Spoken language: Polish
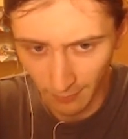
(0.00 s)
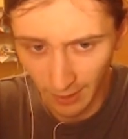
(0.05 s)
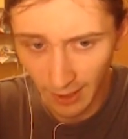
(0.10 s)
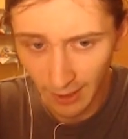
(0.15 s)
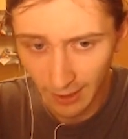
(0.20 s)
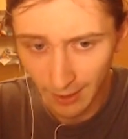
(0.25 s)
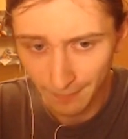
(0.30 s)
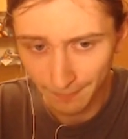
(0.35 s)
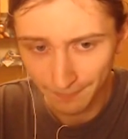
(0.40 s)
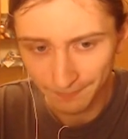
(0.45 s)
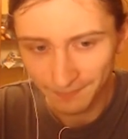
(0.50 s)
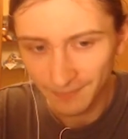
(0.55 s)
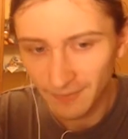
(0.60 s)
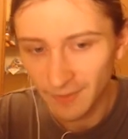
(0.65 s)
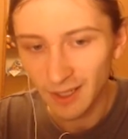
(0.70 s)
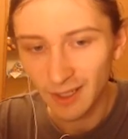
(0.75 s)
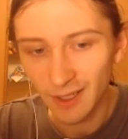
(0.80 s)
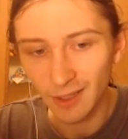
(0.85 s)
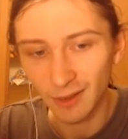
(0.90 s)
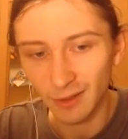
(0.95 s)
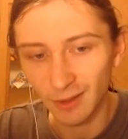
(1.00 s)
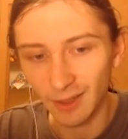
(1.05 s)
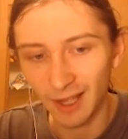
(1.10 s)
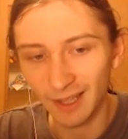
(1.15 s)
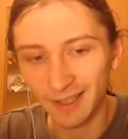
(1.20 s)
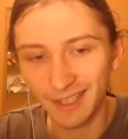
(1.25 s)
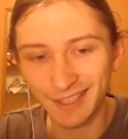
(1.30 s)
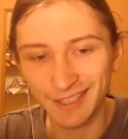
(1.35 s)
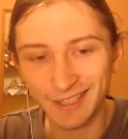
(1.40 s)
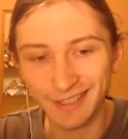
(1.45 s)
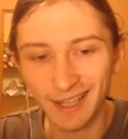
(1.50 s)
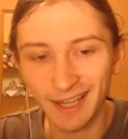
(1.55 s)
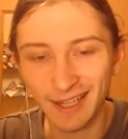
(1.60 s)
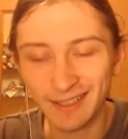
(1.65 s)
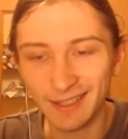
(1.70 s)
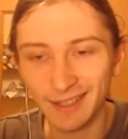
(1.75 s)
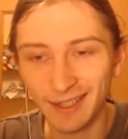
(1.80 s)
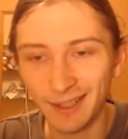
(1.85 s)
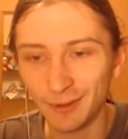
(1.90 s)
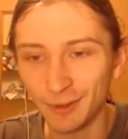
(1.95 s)
Tak?
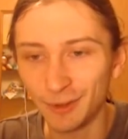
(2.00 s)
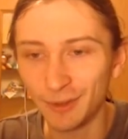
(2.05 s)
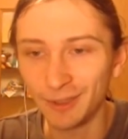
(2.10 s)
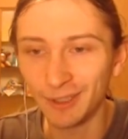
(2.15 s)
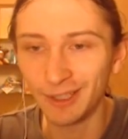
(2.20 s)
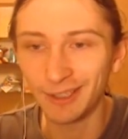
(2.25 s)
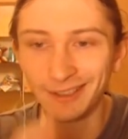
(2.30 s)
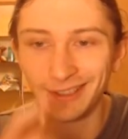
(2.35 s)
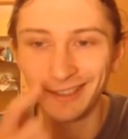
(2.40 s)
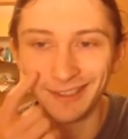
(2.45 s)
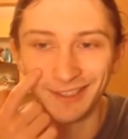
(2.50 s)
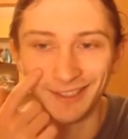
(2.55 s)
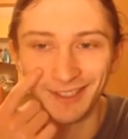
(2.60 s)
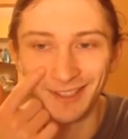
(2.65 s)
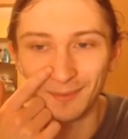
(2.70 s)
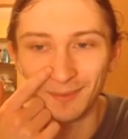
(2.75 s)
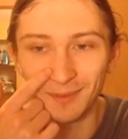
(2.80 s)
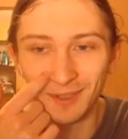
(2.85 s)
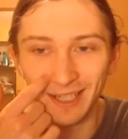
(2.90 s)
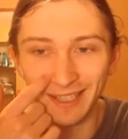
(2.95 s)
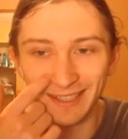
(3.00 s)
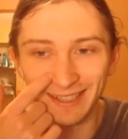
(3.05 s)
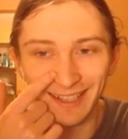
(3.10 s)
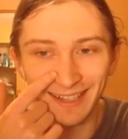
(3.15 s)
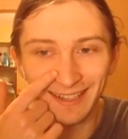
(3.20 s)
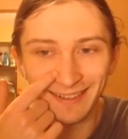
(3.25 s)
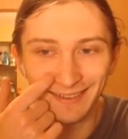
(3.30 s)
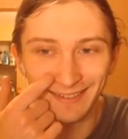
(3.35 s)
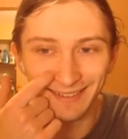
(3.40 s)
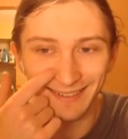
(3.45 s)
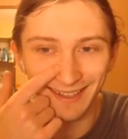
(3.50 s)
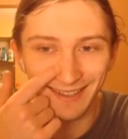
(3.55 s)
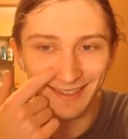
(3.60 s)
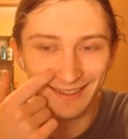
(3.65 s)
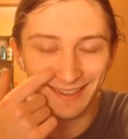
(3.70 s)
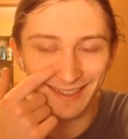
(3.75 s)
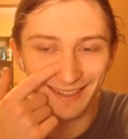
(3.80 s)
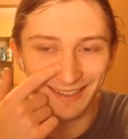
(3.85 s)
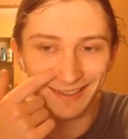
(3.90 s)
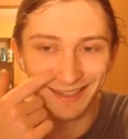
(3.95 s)
Anastazja w ogóle, ty to nie była ten? Tak,
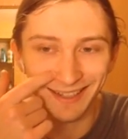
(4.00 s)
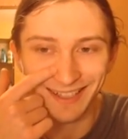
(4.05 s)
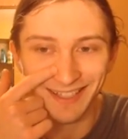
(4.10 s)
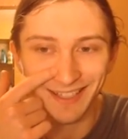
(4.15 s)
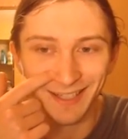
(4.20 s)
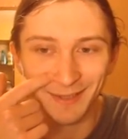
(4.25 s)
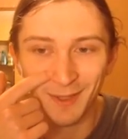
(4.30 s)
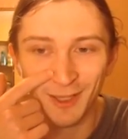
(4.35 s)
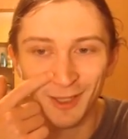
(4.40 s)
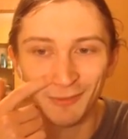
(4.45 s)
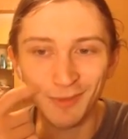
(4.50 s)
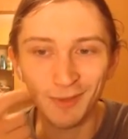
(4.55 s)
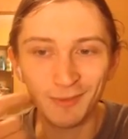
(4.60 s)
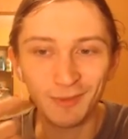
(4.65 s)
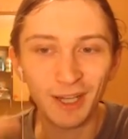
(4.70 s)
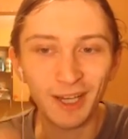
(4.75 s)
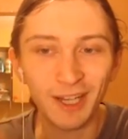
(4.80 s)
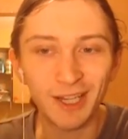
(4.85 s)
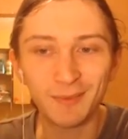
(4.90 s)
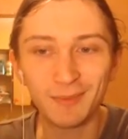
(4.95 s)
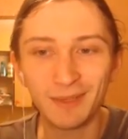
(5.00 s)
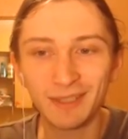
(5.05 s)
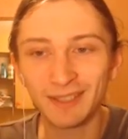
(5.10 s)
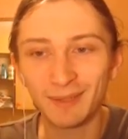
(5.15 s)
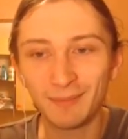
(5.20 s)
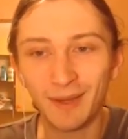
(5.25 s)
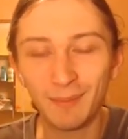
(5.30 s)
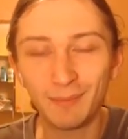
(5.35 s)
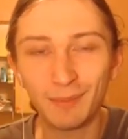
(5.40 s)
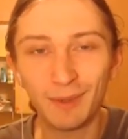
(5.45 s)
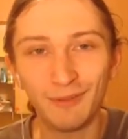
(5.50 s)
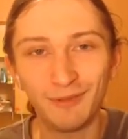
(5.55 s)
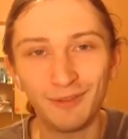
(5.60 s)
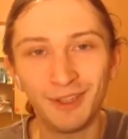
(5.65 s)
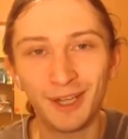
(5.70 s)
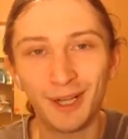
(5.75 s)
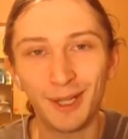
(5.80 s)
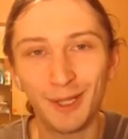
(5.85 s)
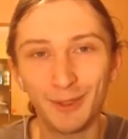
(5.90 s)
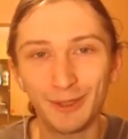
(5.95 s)
takie same imię miała chyba ta babka w
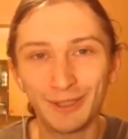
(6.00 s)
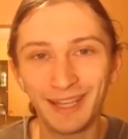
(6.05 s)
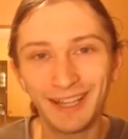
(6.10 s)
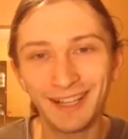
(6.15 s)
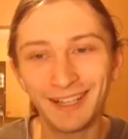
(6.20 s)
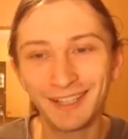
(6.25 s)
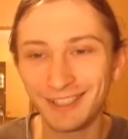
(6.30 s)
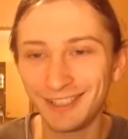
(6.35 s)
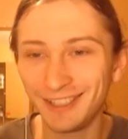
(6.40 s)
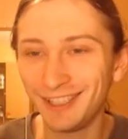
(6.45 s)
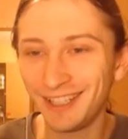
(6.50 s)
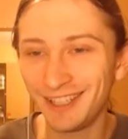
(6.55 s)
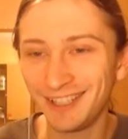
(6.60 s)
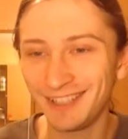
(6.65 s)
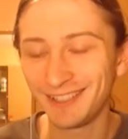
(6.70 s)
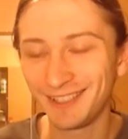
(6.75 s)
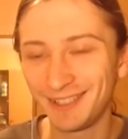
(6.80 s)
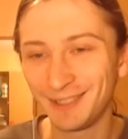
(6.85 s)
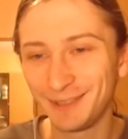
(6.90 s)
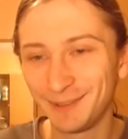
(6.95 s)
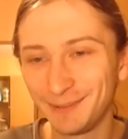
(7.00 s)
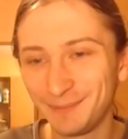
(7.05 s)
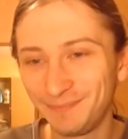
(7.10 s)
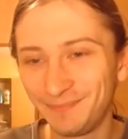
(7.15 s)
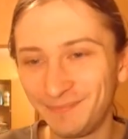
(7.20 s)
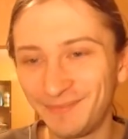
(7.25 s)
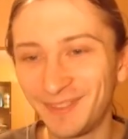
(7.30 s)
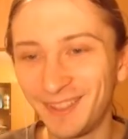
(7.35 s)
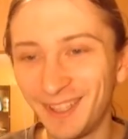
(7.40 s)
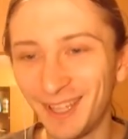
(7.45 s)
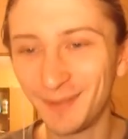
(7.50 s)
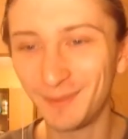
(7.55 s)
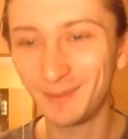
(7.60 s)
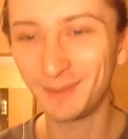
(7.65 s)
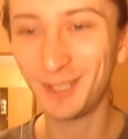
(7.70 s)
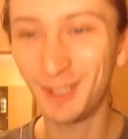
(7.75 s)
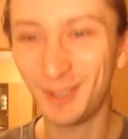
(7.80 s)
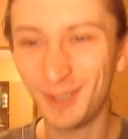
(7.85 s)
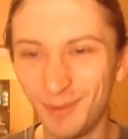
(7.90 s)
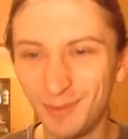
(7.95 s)
Greju, tak? Czy nie? To chyba
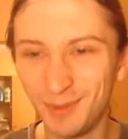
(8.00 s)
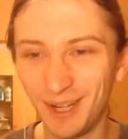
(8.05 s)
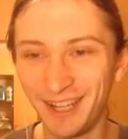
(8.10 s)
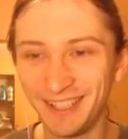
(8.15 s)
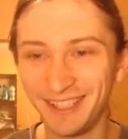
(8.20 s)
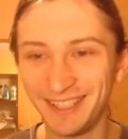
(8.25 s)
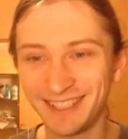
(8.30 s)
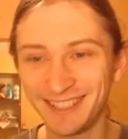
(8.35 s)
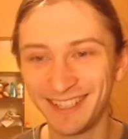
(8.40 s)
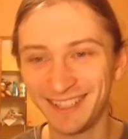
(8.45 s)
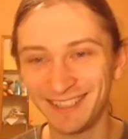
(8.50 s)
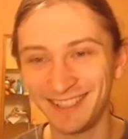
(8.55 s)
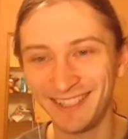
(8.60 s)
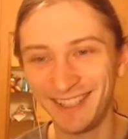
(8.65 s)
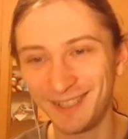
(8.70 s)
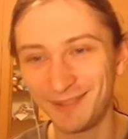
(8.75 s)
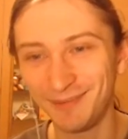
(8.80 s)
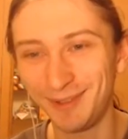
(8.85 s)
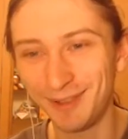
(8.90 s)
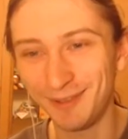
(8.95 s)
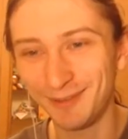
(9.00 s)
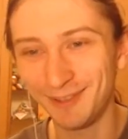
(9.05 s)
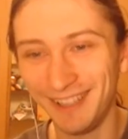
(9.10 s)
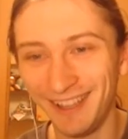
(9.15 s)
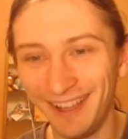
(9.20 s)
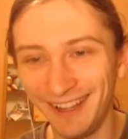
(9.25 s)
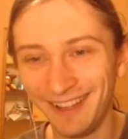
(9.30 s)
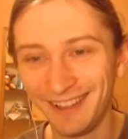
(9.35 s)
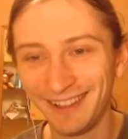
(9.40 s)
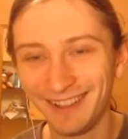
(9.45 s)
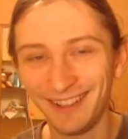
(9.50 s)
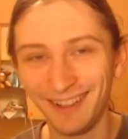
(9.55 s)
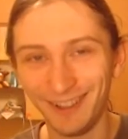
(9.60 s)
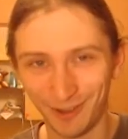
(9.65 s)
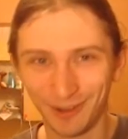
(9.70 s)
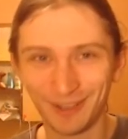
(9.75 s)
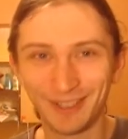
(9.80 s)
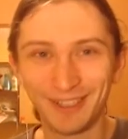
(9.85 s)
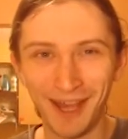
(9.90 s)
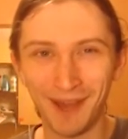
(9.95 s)
też była Anastazja, czy mi się wydaje.
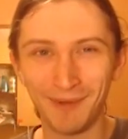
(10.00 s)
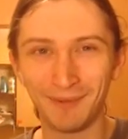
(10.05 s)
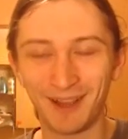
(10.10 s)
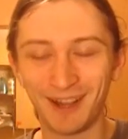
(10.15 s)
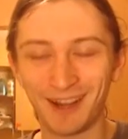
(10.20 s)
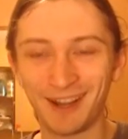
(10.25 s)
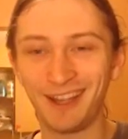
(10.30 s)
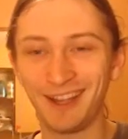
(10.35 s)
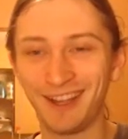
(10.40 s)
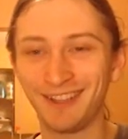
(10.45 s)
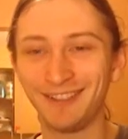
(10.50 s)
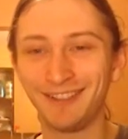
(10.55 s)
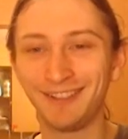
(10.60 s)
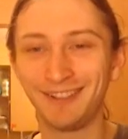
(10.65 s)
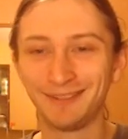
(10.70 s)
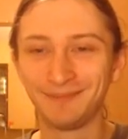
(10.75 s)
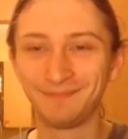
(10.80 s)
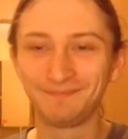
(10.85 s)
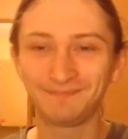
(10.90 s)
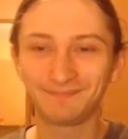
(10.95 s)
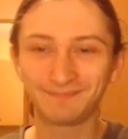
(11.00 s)
Oglądałem Greja, no.